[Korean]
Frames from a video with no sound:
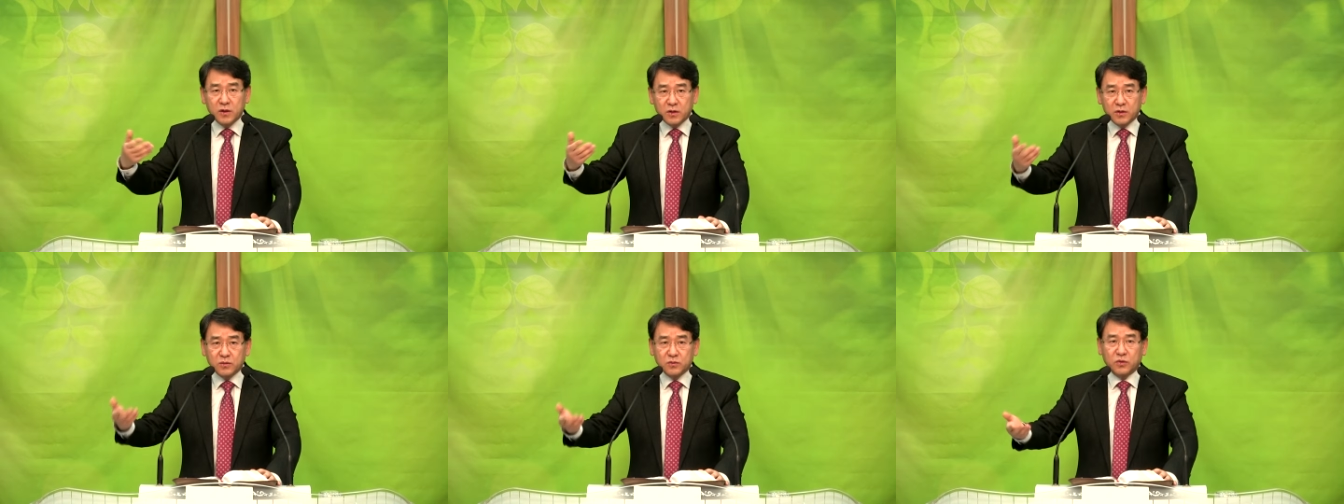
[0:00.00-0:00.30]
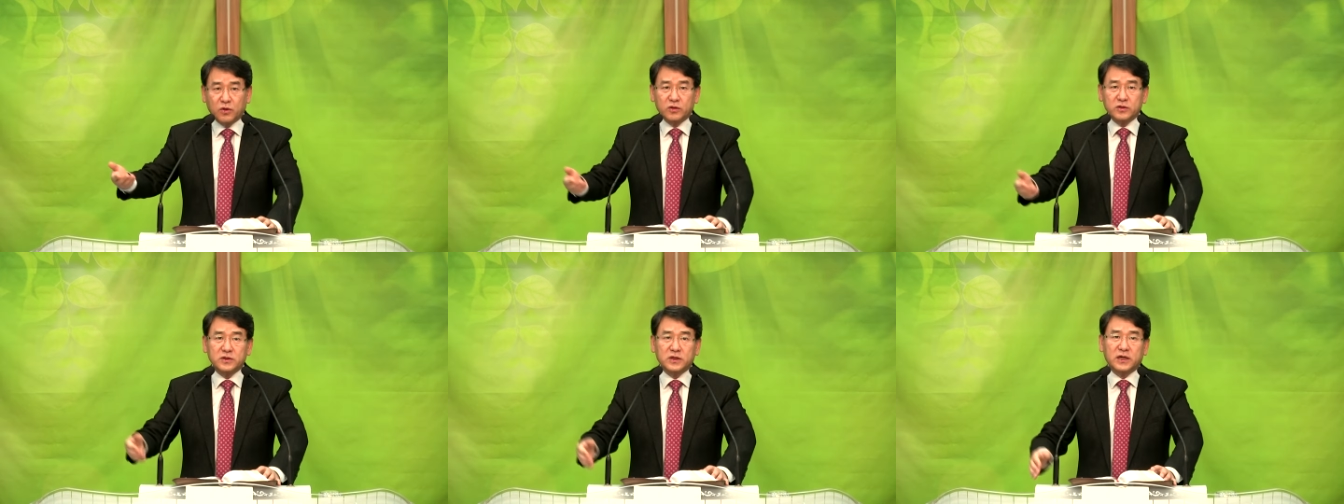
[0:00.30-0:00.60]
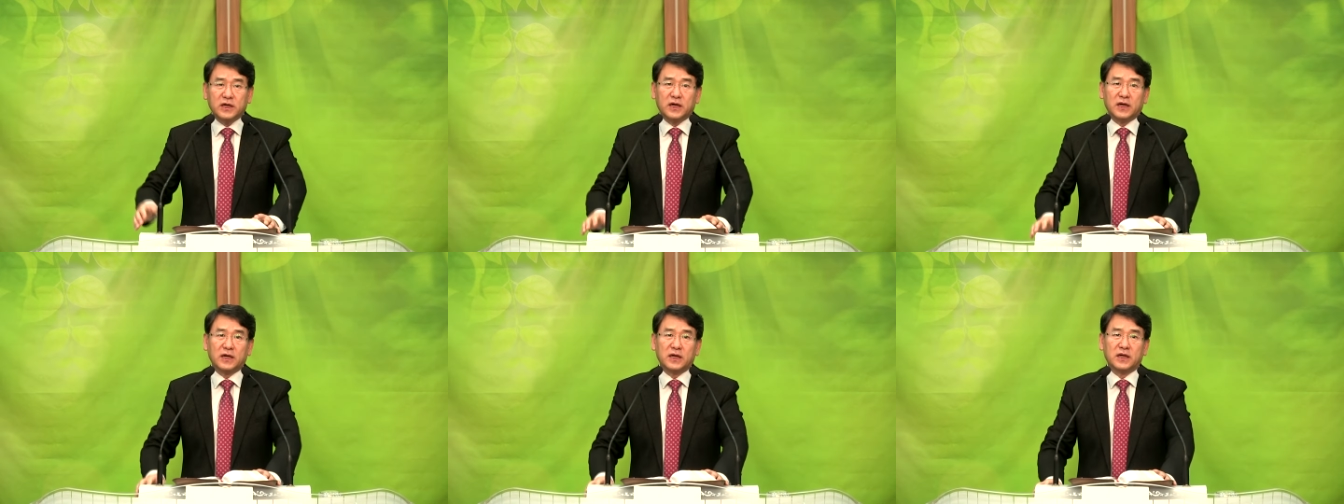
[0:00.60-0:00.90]

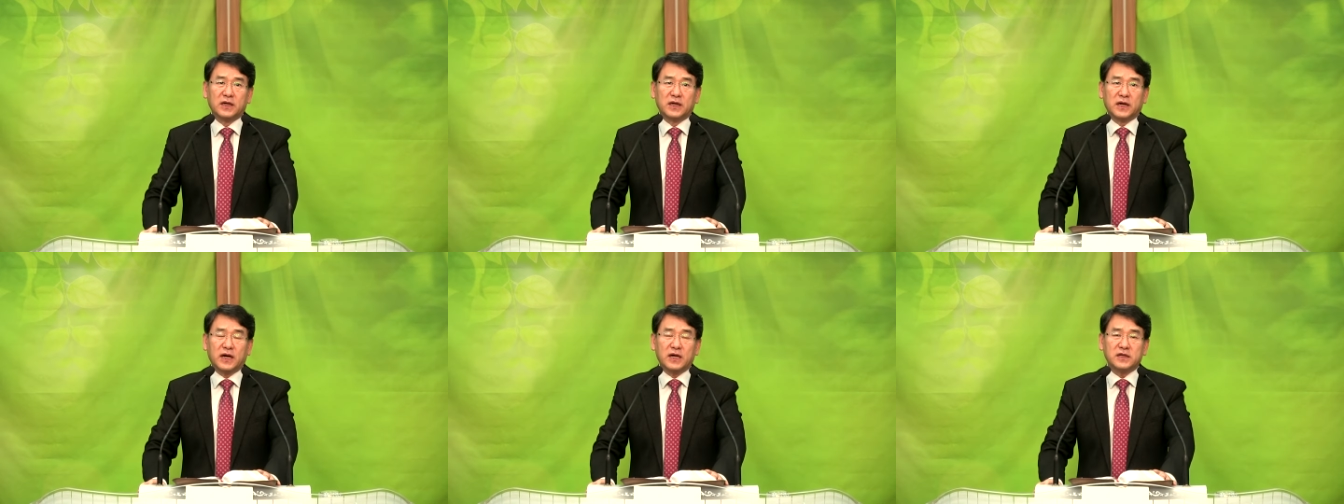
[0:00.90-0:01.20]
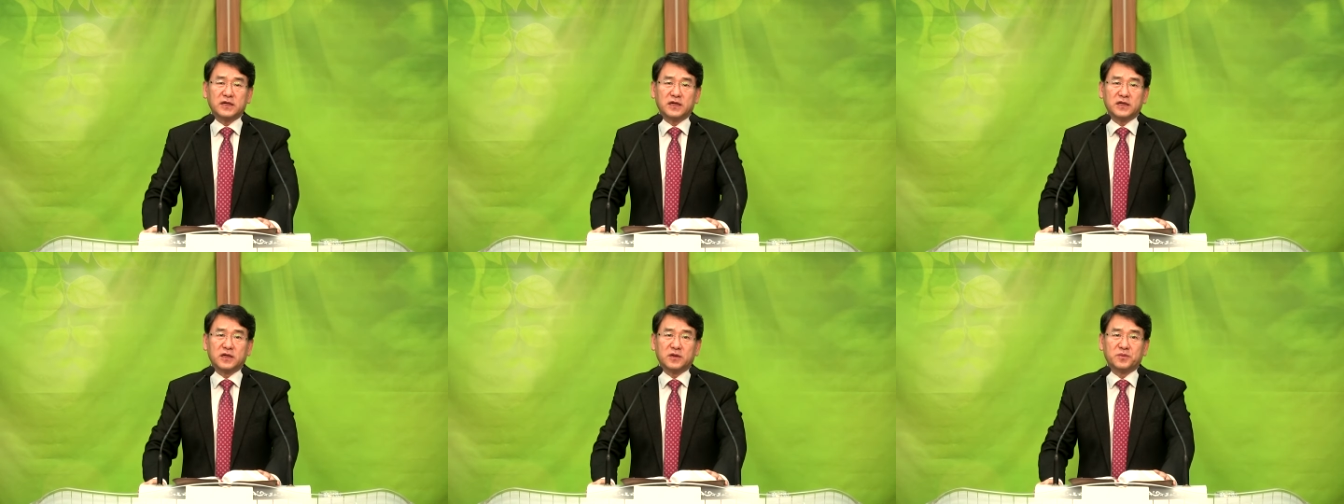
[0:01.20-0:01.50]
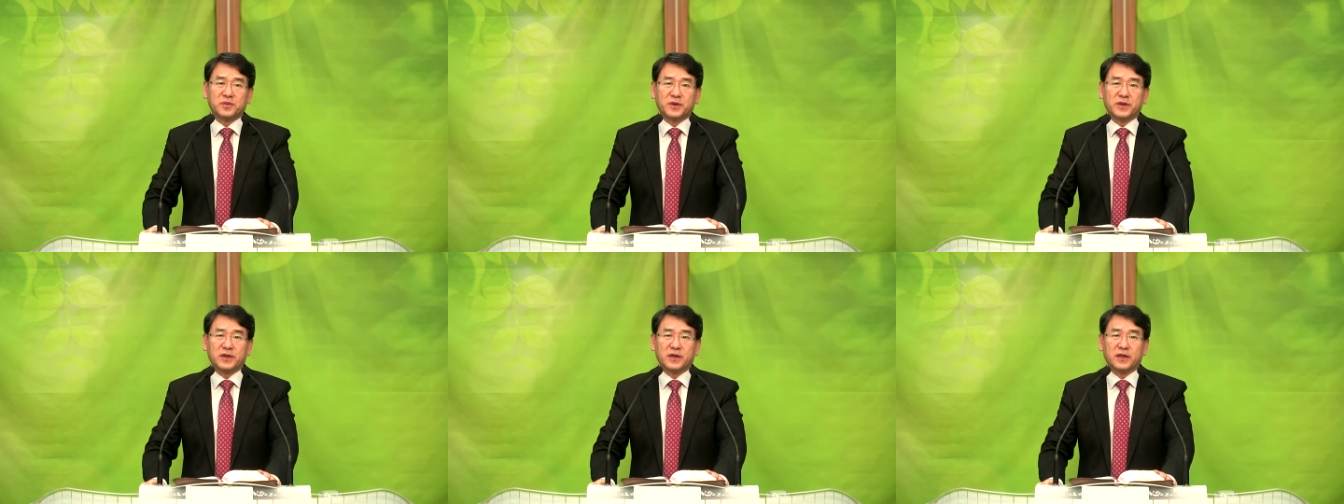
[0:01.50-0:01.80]
뭔가 하나님
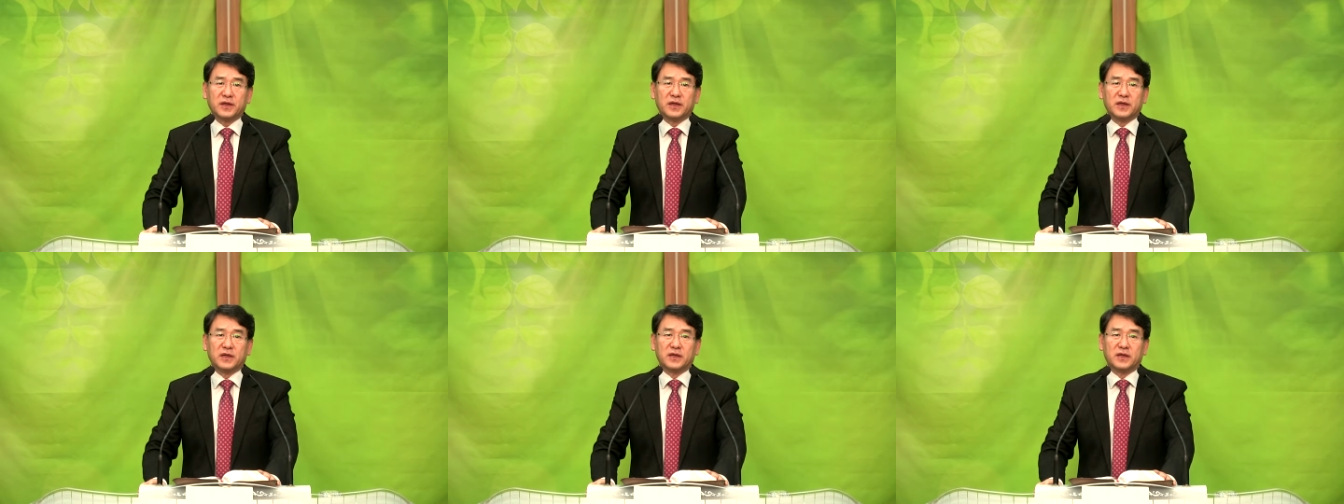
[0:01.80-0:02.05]
앞에